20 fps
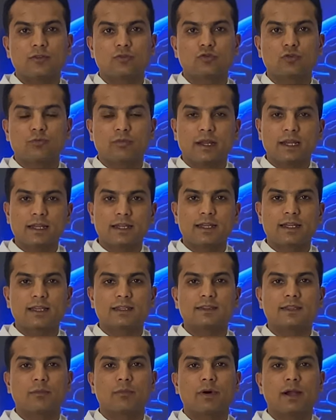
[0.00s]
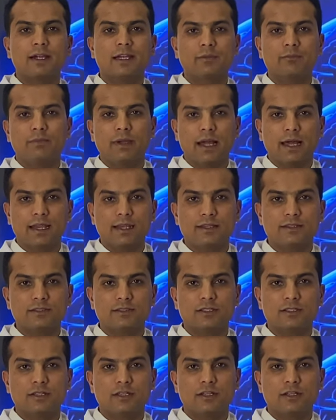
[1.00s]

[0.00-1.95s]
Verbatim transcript: to maintain the body balance